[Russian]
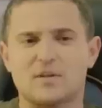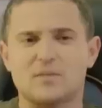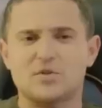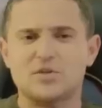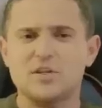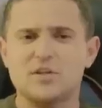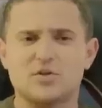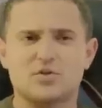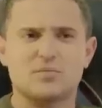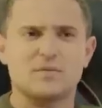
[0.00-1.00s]
этой машины,
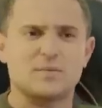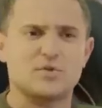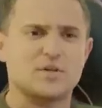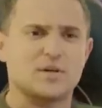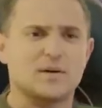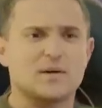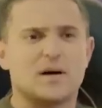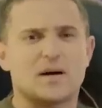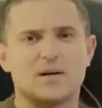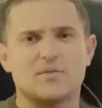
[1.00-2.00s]
и что мы вообще
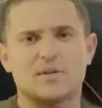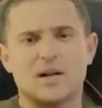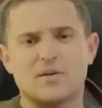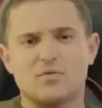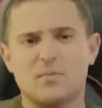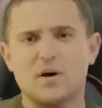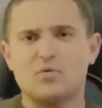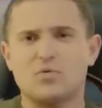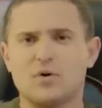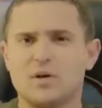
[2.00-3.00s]
оклеветали его
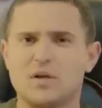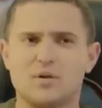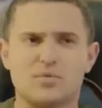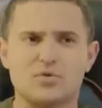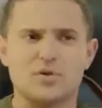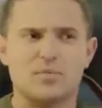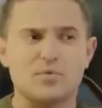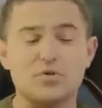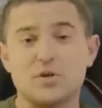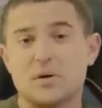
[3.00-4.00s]
марку и прочее,
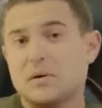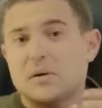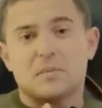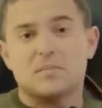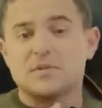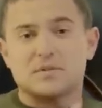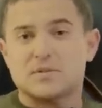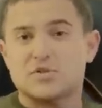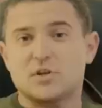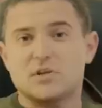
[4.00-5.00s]
прочее. Мы
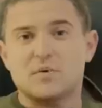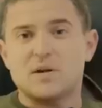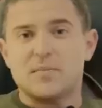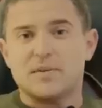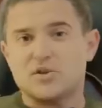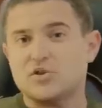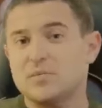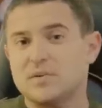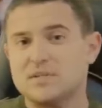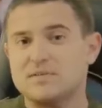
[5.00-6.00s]
сначала не могли понять,
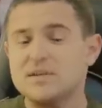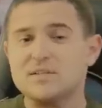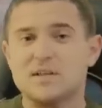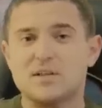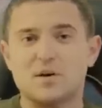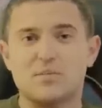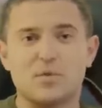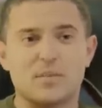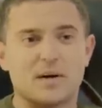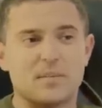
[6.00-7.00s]
чем это связано, до тех
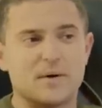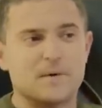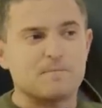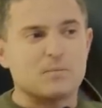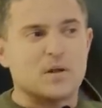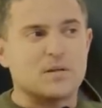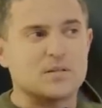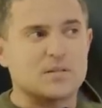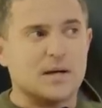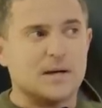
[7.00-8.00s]
пор, пока мы не
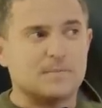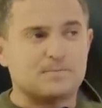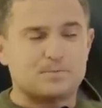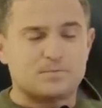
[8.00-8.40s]
стали